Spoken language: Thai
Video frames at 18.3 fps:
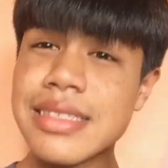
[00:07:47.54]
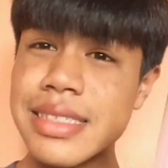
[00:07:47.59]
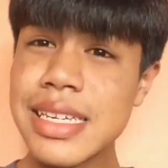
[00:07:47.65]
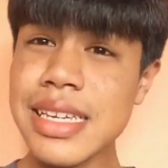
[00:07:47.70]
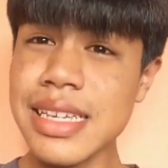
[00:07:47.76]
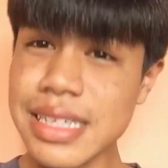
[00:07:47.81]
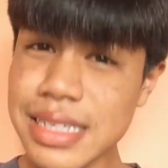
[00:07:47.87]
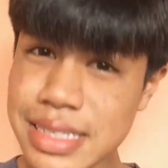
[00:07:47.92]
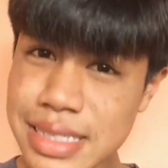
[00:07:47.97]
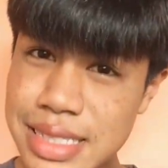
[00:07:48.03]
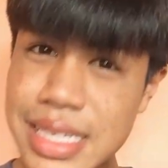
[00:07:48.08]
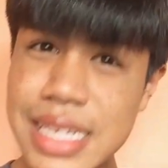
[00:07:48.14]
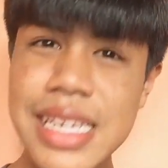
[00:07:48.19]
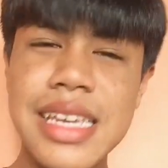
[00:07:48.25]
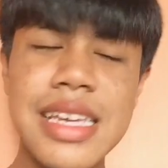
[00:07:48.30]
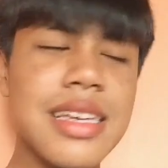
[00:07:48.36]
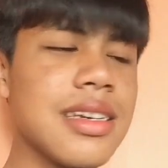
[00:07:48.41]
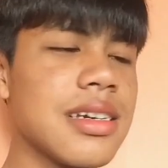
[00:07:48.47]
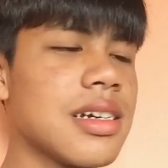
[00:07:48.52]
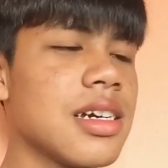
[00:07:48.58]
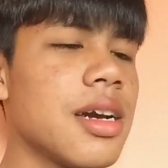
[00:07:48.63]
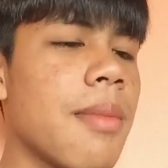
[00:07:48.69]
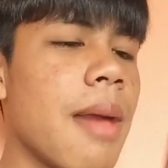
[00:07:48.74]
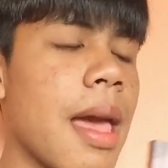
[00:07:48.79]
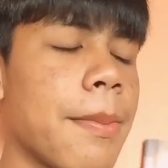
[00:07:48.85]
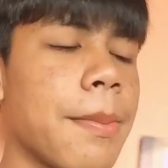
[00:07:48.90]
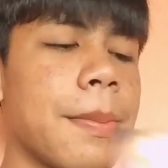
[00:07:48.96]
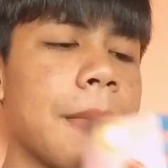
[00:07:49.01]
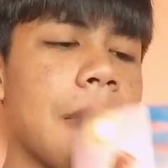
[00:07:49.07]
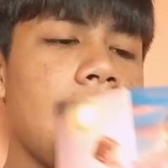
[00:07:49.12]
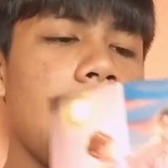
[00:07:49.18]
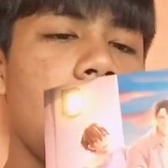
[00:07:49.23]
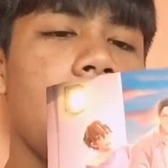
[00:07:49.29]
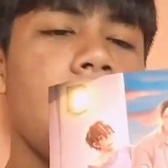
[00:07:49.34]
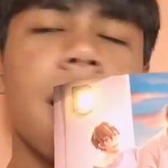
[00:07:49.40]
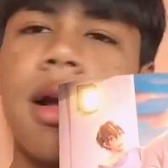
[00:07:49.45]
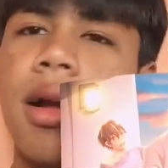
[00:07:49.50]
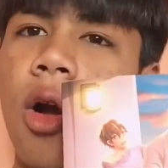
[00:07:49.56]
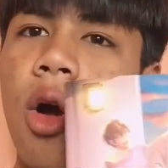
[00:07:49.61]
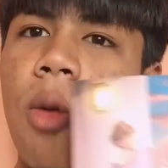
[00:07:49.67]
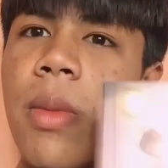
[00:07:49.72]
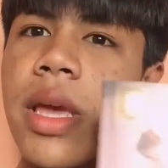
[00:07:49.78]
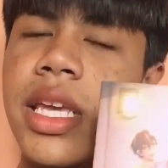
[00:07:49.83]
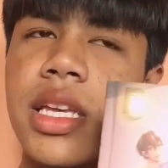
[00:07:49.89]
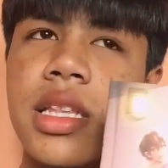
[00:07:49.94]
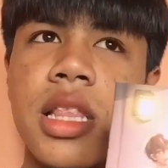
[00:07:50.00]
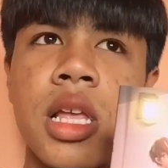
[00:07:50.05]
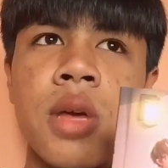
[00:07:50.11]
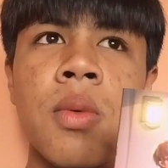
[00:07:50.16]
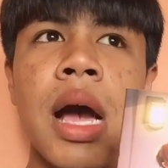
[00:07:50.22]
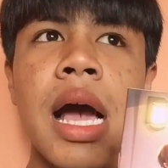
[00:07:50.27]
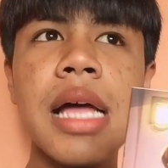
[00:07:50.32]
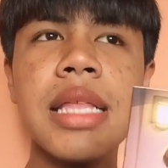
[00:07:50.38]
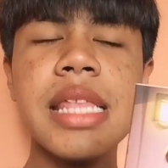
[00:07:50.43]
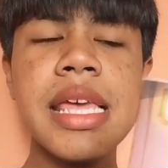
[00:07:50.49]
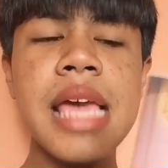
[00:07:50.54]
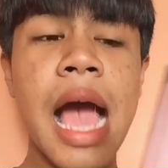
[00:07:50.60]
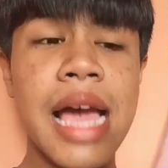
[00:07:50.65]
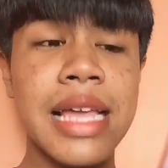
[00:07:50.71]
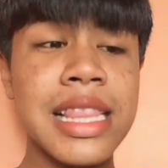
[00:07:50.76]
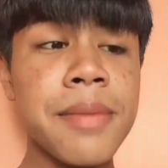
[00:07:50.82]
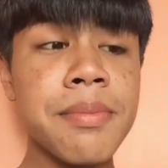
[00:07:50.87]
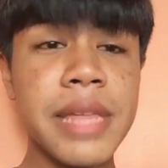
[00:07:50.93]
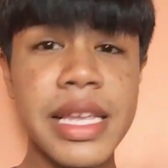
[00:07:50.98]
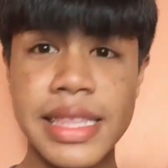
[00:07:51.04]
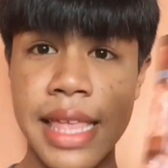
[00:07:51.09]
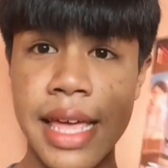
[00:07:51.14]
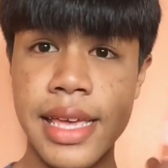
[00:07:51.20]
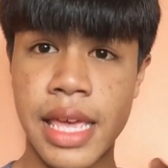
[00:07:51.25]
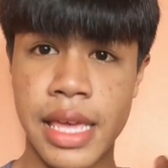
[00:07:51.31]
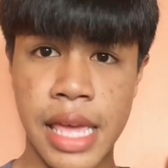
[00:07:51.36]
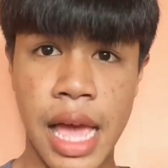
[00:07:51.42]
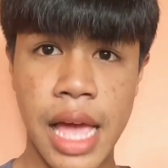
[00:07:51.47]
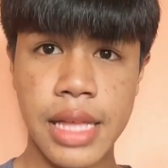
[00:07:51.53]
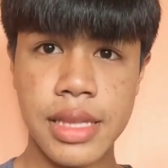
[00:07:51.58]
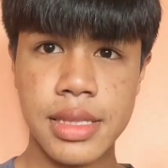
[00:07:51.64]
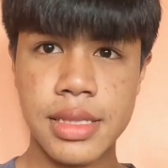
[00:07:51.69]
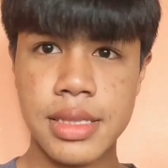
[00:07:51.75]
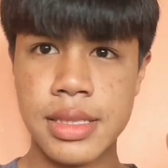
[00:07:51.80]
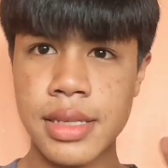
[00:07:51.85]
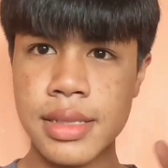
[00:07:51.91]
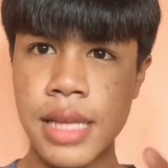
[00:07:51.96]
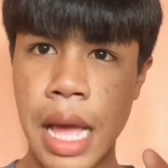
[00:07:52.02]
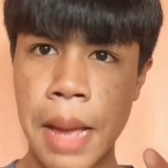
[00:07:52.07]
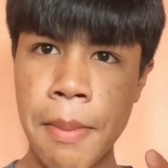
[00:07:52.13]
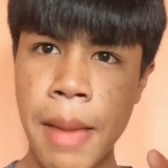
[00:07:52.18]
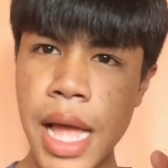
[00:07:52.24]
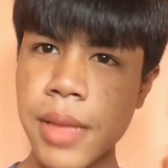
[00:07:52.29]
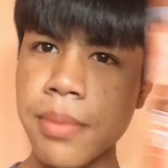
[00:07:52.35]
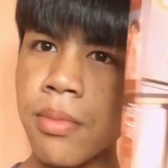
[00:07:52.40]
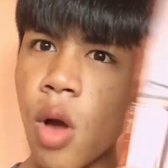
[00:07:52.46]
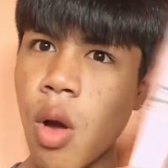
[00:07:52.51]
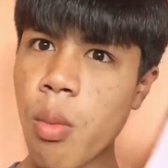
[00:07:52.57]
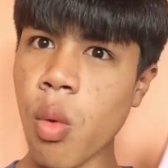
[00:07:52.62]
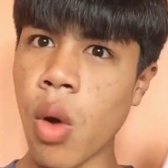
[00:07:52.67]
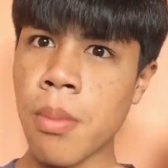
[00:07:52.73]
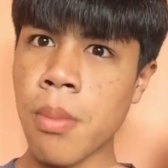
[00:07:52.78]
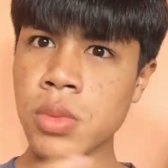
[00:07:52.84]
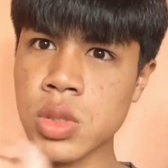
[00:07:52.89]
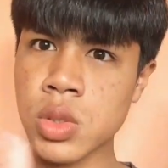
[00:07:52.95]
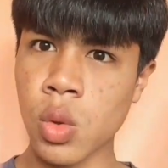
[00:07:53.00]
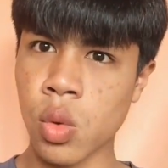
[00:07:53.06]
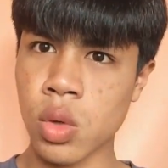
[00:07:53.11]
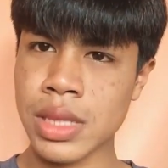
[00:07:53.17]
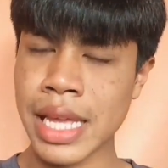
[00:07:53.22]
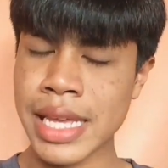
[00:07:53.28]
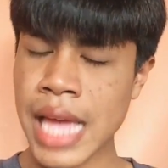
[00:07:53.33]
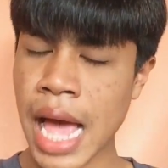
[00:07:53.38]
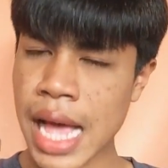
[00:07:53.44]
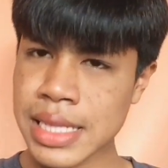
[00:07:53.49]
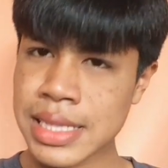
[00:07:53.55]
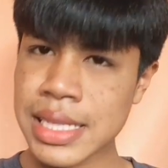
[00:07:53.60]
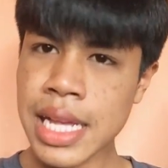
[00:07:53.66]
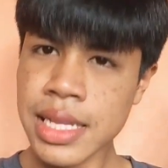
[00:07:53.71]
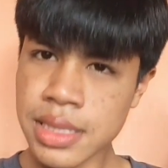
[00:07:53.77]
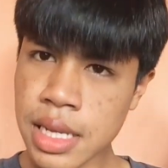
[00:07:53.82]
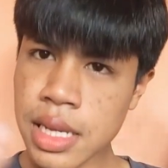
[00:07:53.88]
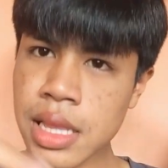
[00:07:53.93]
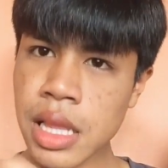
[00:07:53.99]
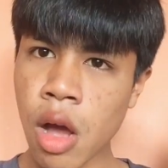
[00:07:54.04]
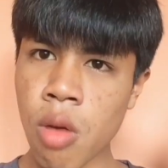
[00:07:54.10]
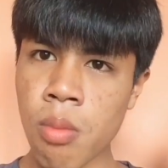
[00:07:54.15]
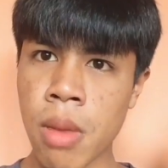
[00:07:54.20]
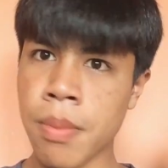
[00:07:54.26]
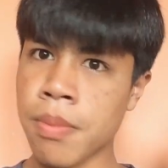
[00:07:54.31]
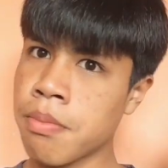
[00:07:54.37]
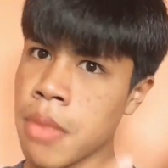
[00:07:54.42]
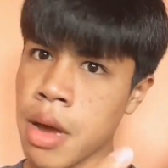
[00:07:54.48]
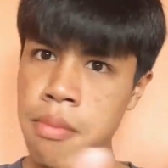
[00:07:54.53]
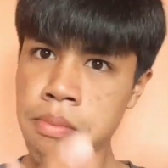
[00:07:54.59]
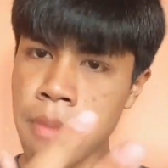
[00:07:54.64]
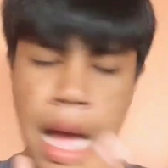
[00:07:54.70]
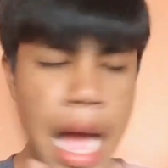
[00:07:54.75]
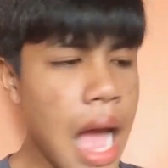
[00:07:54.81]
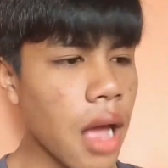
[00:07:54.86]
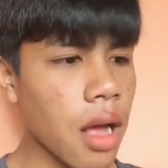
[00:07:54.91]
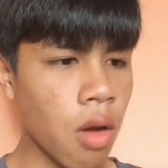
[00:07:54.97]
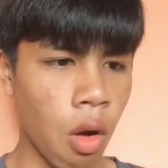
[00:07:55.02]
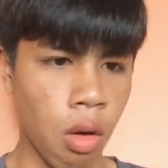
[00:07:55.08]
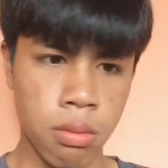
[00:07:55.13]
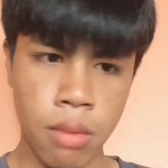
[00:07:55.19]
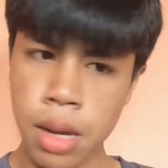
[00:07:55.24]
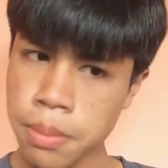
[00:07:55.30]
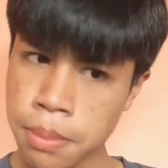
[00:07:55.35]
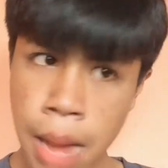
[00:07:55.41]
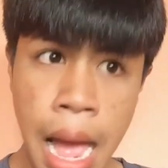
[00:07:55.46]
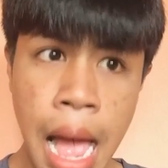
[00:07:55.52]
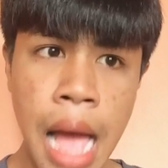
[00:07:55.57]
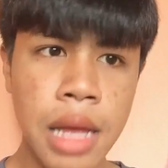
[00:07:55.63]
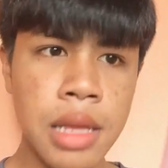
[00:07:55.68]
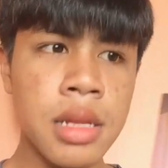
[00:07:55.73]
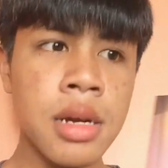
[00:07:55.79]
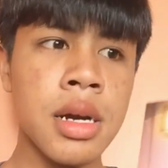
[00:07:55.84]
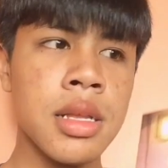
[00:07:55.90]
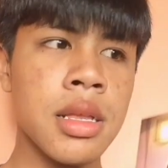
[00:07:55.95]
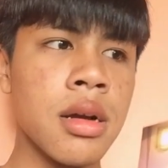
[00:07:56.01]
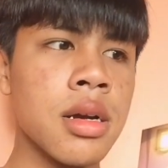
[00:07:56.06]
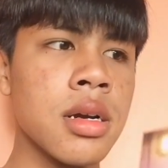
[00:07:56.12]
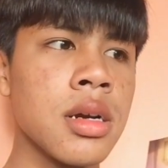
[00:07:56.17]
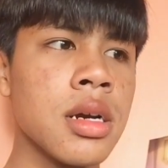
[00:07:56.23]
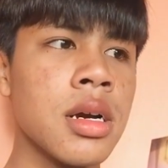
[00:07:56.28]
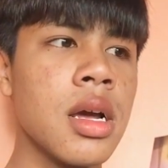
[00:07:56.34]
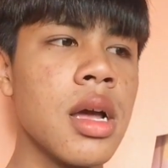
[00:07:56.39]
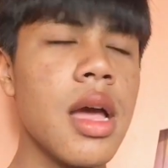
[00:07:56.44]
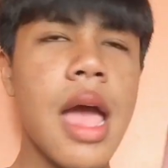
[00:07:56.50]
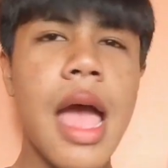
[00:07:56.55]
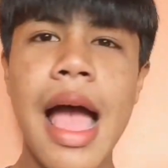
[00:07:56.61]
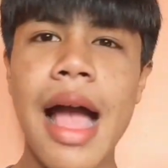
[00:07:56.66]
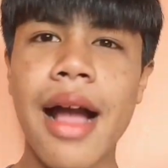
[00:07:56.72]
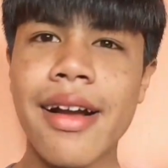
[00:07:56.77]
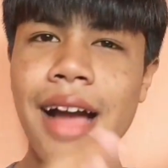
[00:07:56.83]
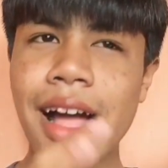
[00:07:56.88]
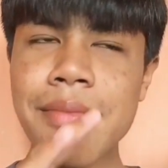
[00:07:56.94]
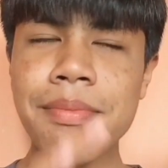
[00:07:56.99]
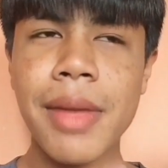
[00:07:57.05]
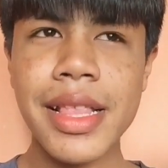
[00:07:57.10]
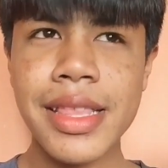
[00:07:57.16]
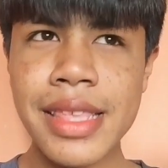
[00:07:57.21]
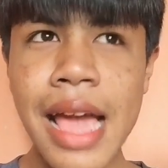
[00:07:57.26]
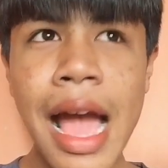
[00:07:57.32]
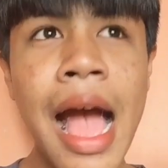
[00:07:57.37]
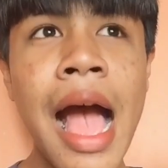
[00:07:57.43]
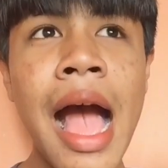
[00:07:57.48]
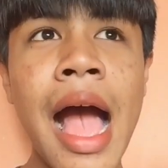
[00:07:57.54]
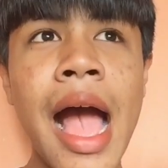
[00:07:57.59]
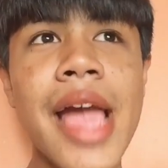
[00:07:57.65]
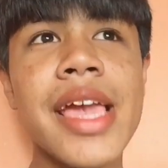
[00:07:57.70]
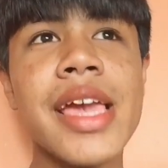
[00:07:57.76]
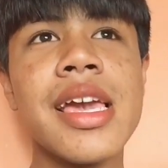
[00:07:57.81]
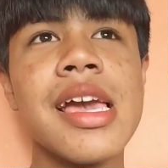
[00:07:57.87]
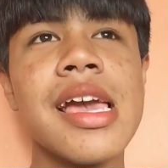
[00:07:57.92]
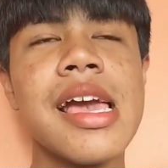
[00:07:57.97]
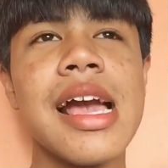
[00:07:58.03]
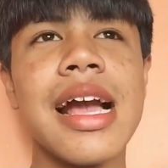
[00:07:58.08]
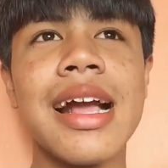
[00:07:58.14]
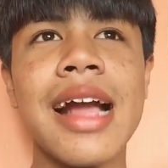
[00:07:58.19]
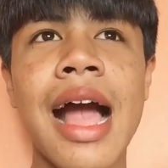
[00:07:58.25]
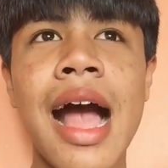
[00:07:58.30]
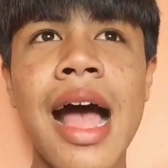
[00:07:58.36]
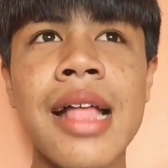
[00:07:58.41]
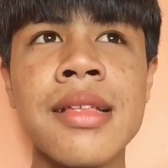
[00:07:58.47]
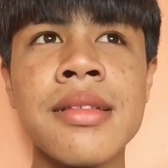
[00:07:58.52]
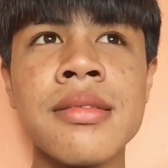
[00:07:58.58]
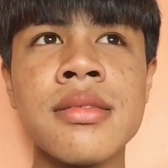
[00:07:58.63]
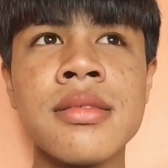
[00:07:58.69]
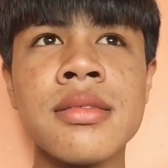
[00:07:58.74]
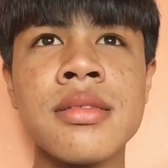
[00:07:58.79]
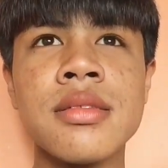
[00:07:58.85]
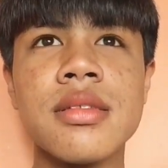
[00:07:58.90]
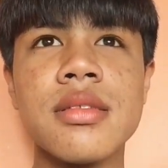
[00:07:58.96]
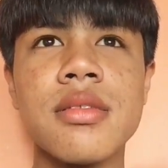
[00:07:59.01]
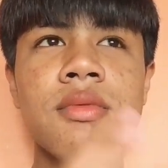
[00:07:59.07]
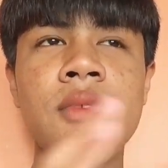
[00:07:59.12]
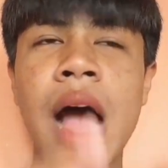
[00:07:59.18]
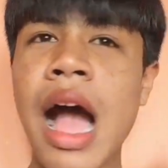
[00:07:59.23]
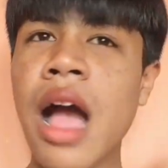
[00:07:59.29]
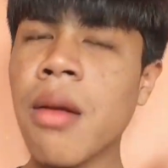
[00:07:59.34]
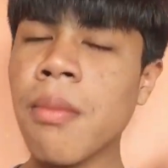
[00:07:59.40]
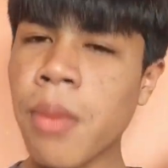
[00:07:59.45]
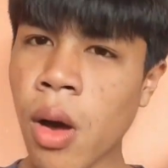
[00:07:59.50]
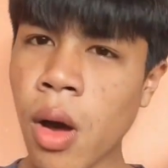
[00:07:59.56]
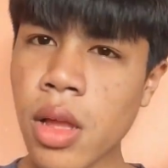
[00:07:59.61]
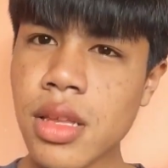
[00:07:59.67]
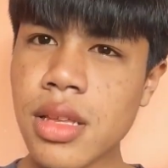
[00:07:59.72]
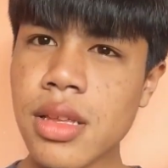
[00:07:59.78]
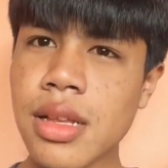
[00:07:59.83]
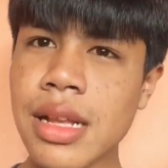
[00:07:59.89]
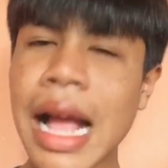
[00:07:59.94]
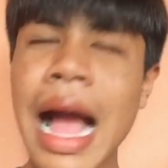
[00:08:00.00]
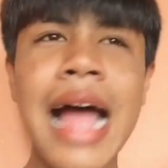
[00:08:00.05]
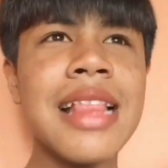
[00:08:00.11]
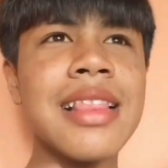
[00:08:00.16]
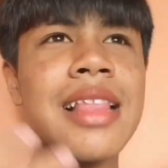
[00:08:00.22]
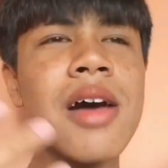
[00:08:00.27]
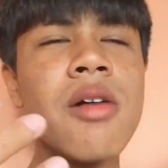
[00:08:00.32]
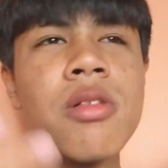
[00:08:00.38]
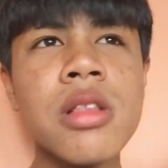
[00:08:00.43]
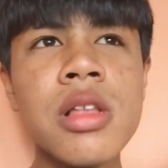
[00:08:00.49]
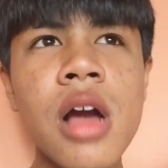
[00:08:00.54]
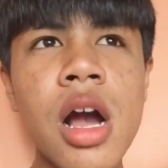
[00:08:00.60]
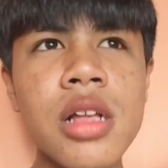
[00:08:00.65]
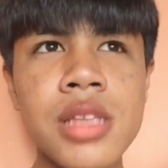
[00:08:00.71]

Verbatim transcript: จริงๆคือแบบก็ไม่คิดเลยว่านิยายเล่มเล็กๆอย่างเงี้ยจะสามารถมอบความสุขระยะสั้นให้เราแบบมาก ๆของมาก ๆเลยแล้วคือ การบรรยาย การวางพอดการเล่าเรื่อง